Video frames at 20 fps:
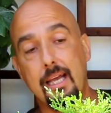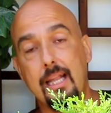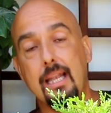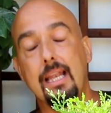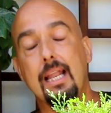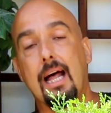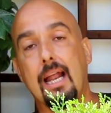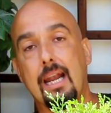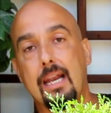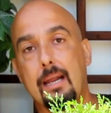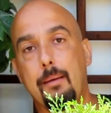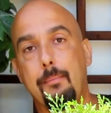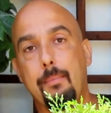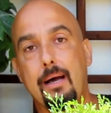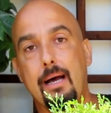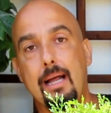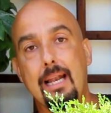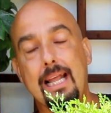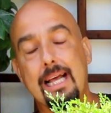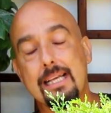la
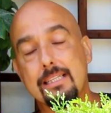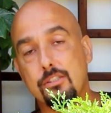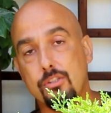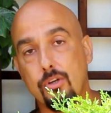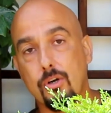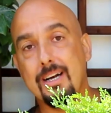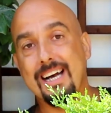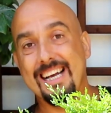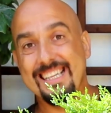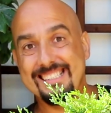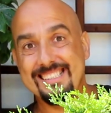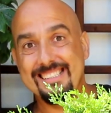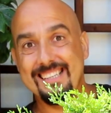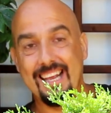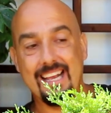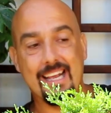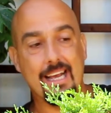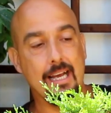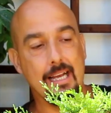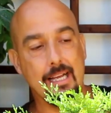rama, las hojas
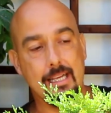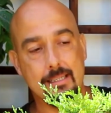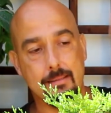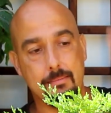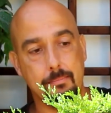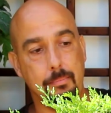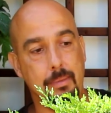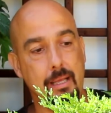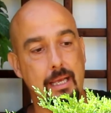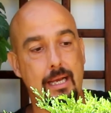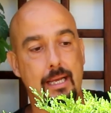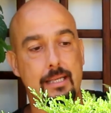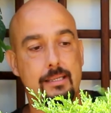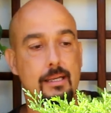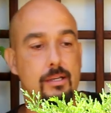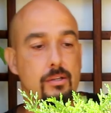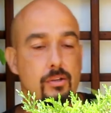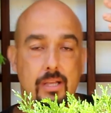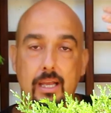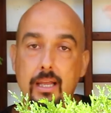secas viejas,
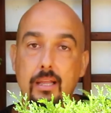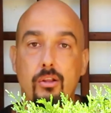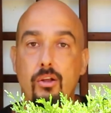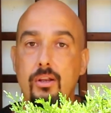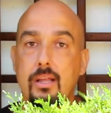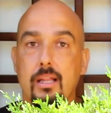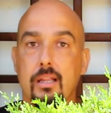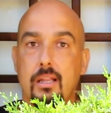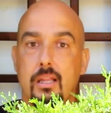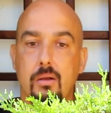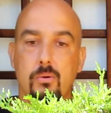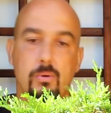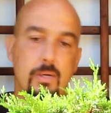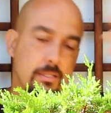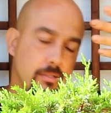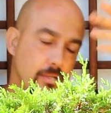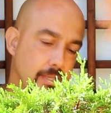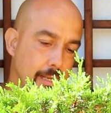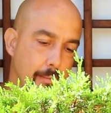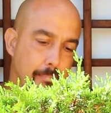eso ya es historia antigua,
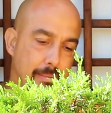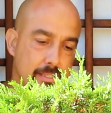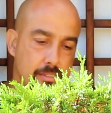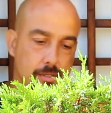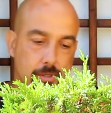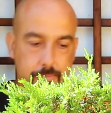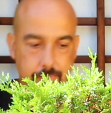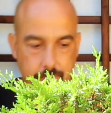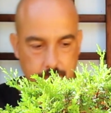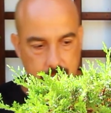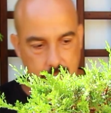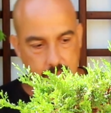eso ya pasó.